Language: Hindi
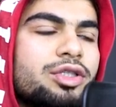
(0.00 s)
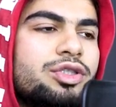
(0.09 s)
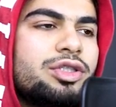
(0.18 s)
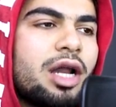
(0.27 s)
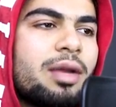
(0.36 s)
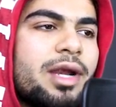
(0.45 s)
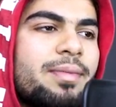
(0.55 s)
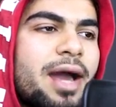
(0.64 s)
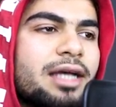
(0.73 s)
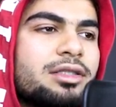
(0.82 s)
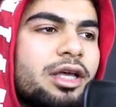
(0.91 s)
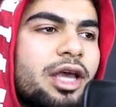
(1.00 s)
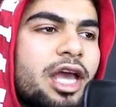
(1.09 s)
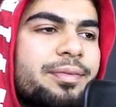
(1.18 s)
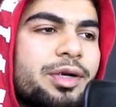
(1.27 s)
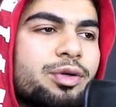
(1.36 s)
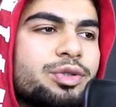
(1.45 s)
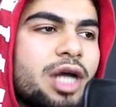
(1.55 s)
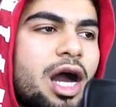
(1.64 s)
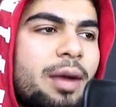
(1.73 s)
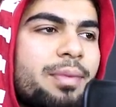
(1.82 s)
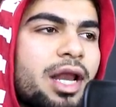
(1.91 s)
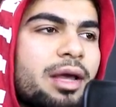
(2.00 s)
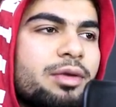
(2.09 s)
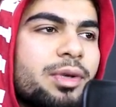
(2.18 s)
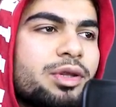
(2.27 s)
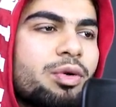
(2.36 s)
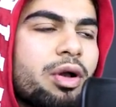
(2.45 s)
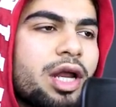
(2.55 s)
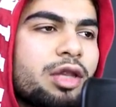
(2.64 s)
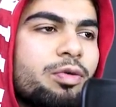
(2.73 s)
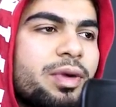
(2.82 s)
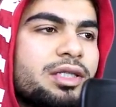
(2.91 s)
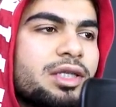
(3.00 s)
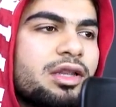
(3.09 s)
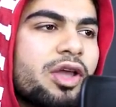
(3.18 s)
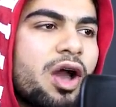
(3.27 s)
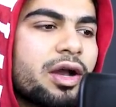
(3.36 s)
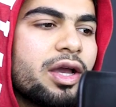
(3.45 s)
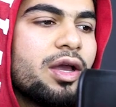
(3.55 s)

चल मेरी भैंस एक मिनट रुक जा पहले इन बंदों को गिरा दो फिर चलते आगे